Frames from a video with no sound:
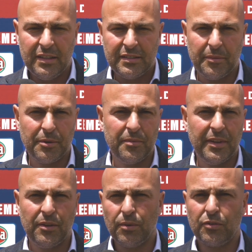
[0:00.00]
sarà,
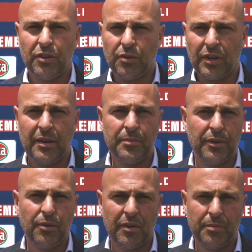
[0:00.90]
probabilmente un centrocampo
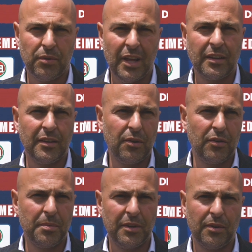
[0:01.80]
ancora più tecnico
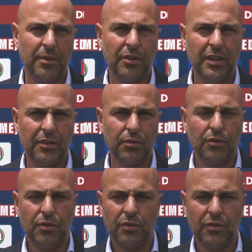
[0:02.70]
rispetto a quello dell'anno
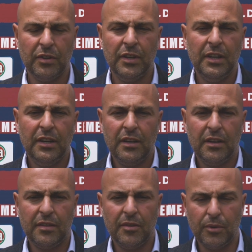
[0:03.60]
scorso,
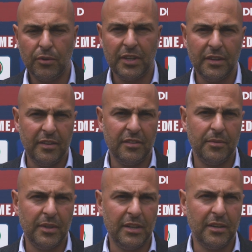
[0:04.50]
eh, siamo
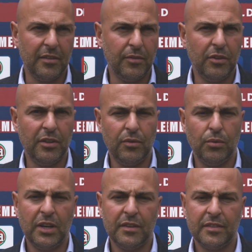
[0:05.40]
contentissimi dell'arrivo di
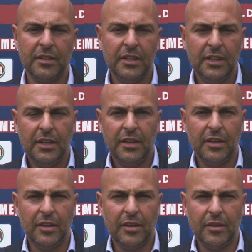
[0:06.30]
Lucas
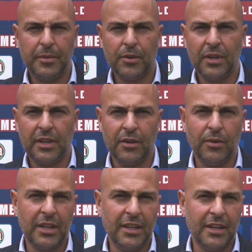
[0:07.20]
e per quel che
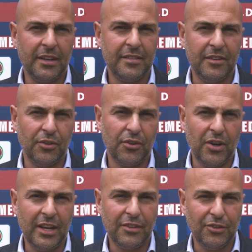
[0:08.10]
riguarda il ragazzino
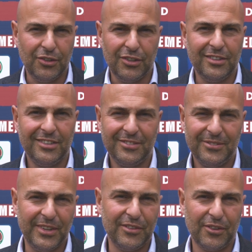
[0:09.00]
croato
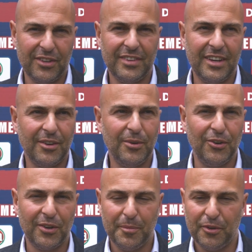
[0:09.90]
penso che sarà
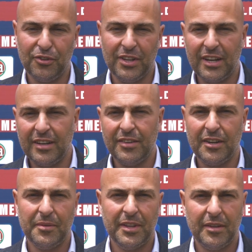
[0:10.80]
quello che poi ci darà
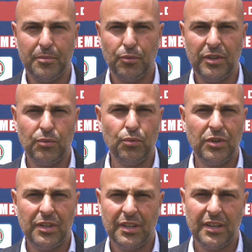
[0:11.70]
veramente più di
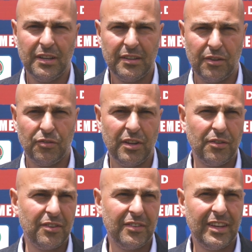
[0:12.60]
tutti a
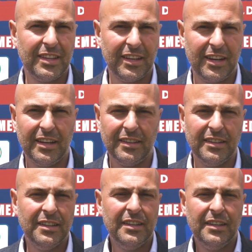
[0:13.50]
360 gradi,
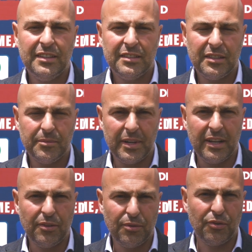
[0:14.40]
stiamo
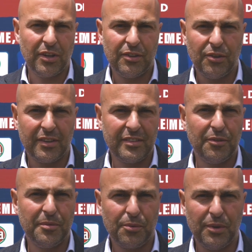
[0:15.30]
parlando di un giocatore che è
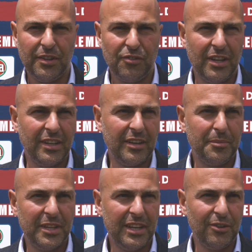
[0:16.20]
stato per 15 anni
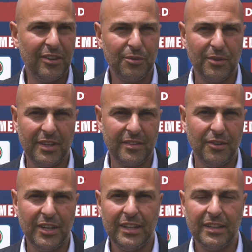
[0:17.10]
capitano della sua nazionale,